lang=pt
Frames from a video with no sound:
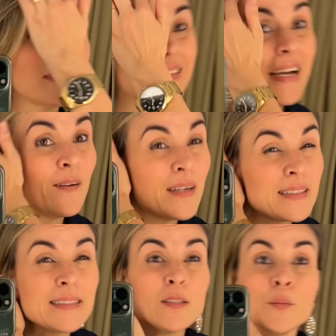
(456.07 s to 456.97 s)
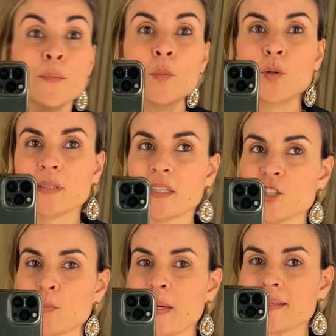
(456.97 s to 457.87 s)
Agora tá tendo
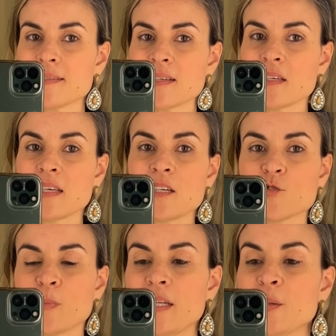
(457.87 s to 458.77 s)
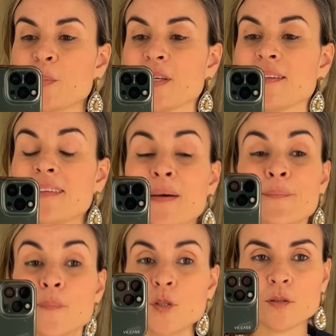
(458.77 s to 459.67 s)
muitas peças em azul marinho porque tá
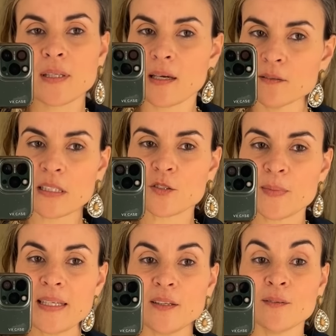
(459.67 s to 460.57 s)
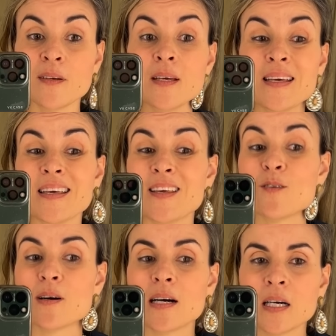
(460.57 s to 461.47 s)
muito em alta azul marinho.
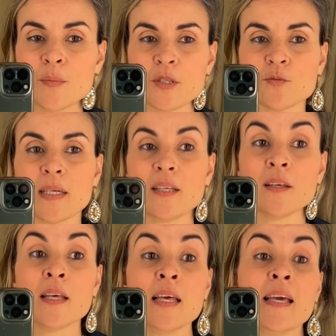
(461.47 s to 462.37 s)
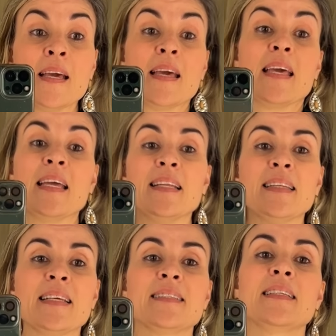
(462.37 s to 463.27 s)
Eu amo azul marinho. Ele
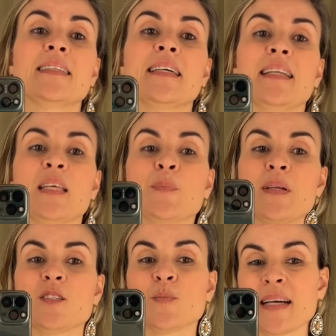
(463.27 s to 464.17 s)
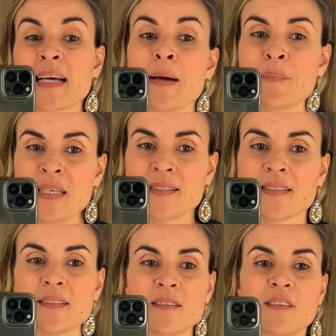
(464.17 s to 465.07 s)
tem esse detalhe que parece uma
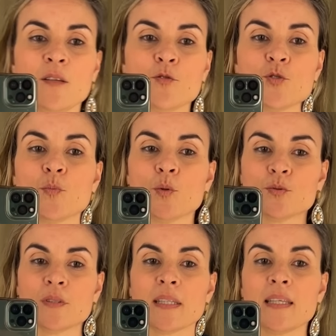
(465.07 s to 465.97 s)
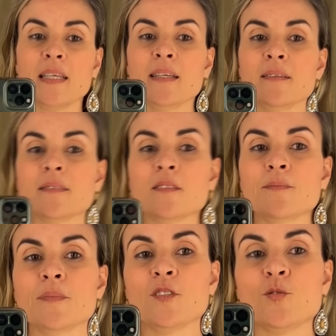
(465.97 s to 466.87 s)
camisa e vem dois bolsos aqui,
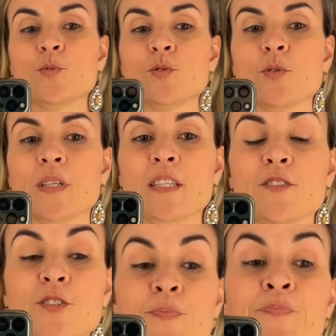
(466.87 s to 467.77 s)
esses botões.